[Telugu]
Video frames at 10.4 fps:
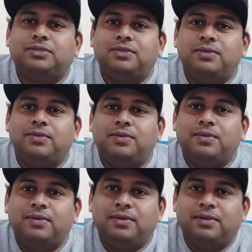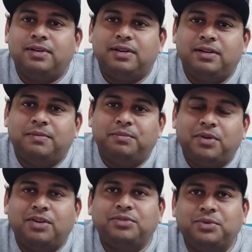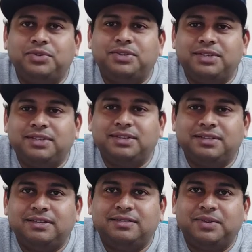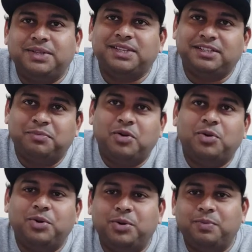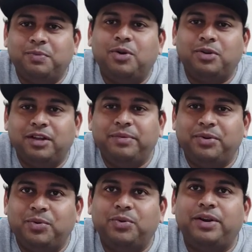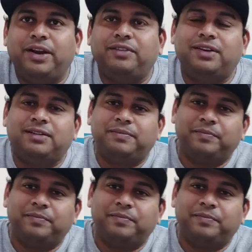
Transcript: సో మాంగూస్ వర్సెస్ మాంగో మాంగోడిబి నో డ్రైవర్